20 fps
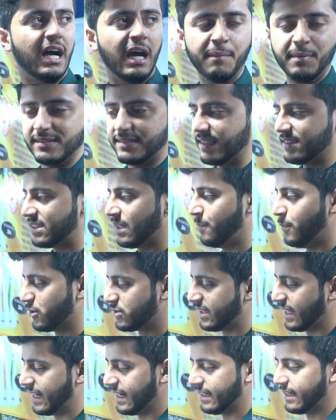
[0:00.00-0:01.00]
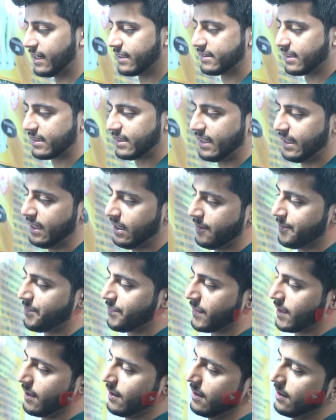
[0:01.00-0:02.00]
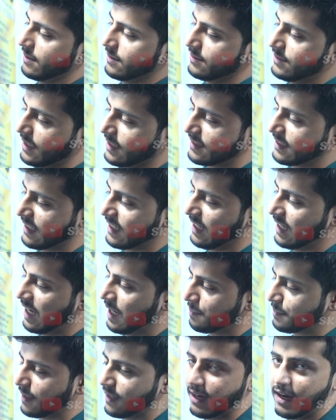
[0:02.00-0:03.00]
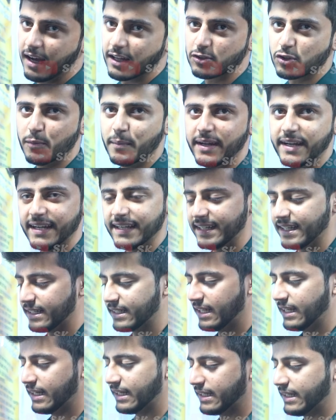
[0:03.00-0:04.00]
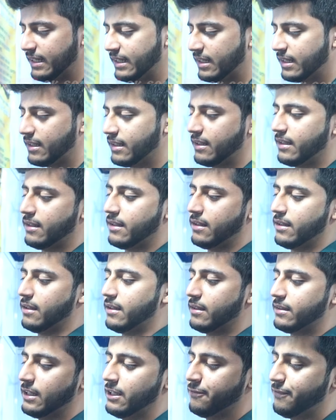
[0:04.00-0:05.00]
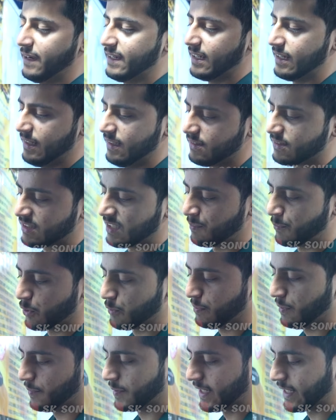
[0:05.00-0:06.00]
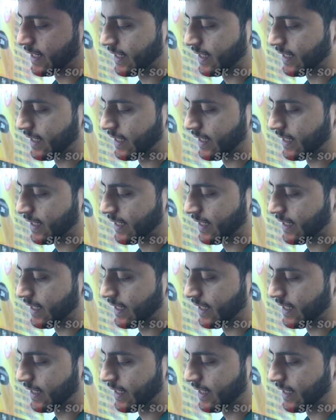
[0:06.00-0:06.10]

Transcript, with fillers: आप इसके सपोर्ट से आयरन कर सकते हैं जैसे कि आपके हाथों में हीटिंग ना लगे एंड फाइनली सपोर्ट भी बना